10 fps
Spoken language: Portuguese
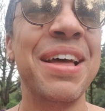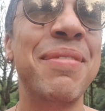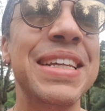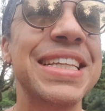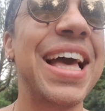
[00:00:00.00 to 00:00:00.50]

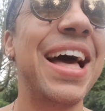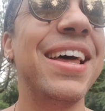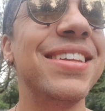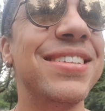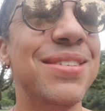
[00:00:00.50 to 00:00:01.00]
Mas
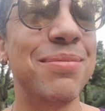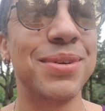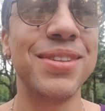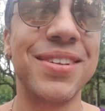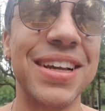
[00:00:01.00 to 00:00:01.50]
cara, isso é
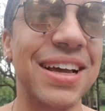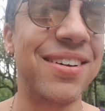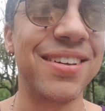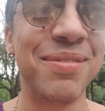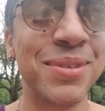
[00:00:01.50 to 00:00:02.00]
muito
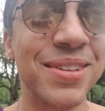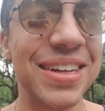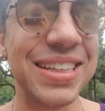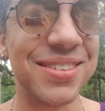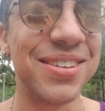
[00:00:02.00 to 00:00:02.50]
legal, muito
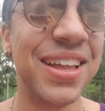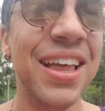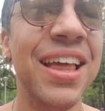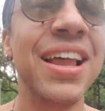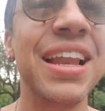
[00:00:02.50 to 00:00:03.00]
lindo.
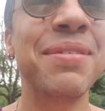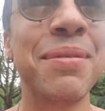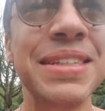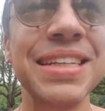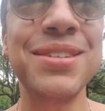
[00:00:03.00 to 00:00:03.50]
Lembra
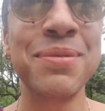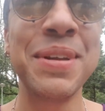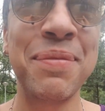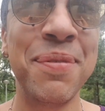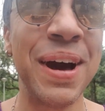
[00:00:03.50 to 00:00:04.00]
bastante
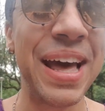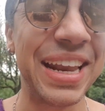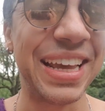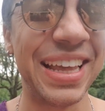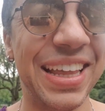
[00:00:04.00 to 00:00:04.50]

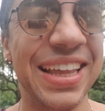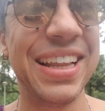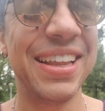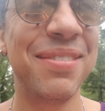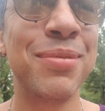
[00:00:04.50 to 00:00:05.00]
Ibirapuera.
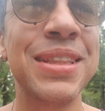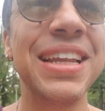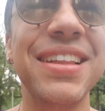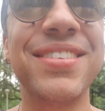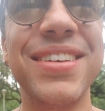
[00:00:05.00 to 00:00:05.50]
Muita
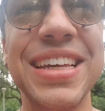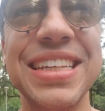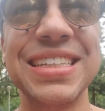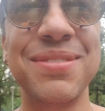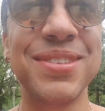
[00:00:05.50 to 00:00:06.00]

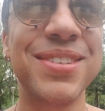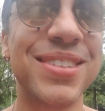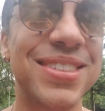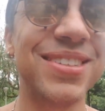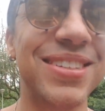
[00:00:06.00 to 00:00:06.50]
natureza, muito
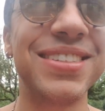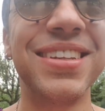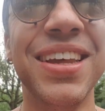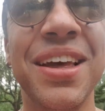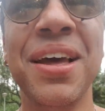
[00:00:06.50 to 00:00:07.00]
gostoso.
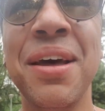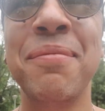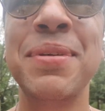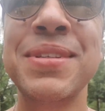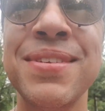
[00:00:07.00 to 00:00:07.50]

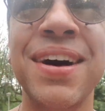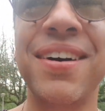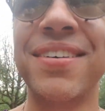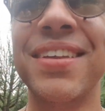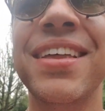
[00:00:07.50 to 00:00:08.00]

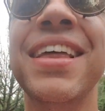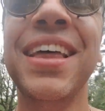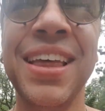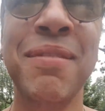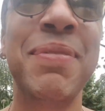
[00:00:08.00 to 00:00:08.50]
Pessoal
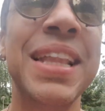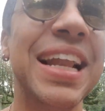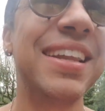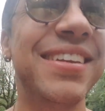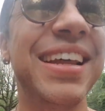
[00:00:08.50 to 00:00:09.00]

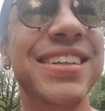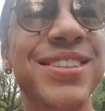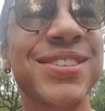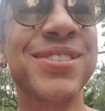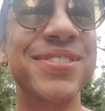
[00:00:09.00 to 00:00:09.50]
pedalando na
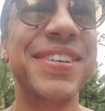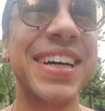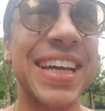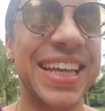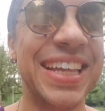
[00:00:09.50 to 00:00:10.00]

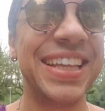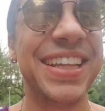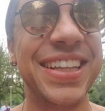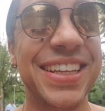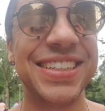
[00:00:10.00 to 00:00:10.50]
chuva,
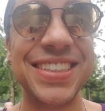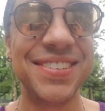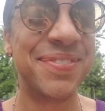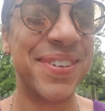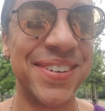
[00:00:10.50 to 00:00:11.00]
de
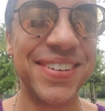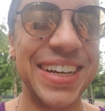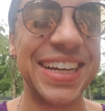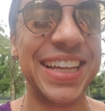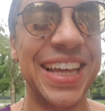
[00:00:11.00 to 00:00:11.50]

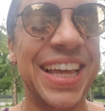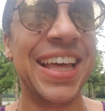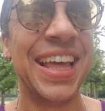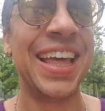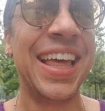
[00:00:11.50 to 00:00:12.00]
boa.
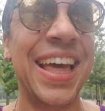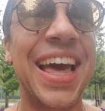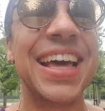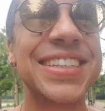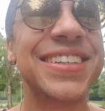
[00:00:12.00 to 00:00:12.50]

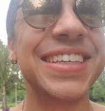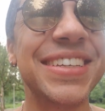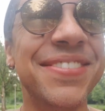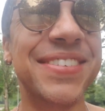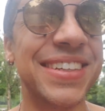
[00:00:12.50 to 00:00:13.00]
É isso
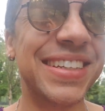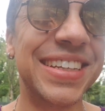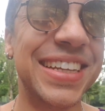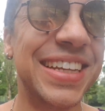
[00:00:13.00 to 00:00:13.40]
aí, mano.